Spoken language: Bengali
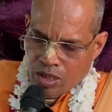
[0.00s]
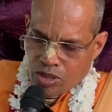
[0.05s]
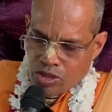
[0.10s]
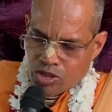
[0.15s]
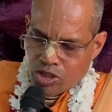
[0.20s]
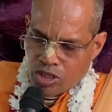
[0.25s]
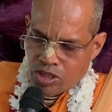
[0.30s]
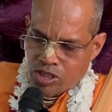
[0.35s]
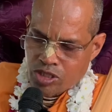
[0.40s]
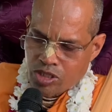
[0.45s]

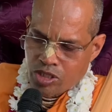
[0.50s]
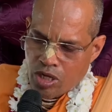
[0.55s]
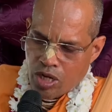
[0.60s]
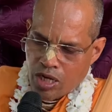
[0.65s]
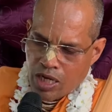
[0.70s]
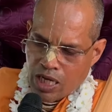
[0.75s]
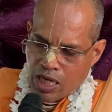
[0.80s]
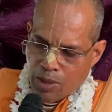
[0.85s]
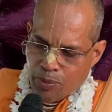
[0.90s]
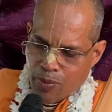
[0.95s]
যশ
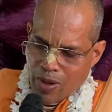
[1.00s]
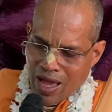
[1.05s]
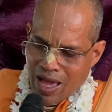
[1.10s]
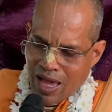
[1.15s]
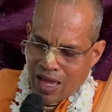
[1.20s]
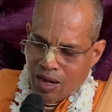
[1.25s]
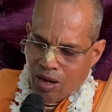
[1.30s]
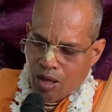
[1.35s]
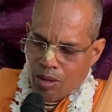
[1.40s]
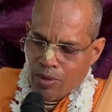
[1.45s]
কৃপা
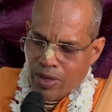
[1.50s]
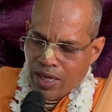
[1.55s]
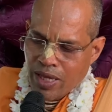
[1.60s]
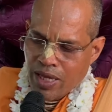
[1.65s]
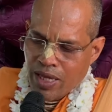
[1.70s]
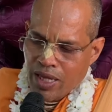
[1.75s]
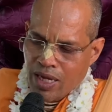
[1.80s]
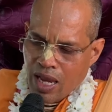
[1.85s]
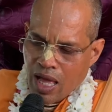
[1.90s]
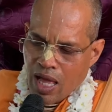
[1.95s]
লবে
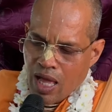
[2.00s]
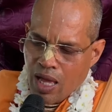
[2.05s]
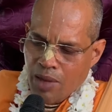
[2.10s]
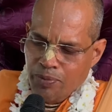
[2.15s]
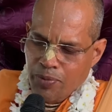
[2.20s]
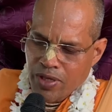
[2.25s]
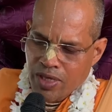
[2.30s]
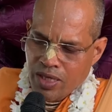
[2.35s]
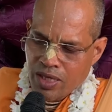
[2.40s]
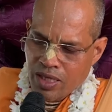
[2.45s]

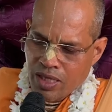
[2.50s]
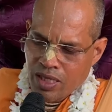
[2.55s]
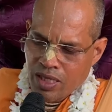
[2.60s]
নাপি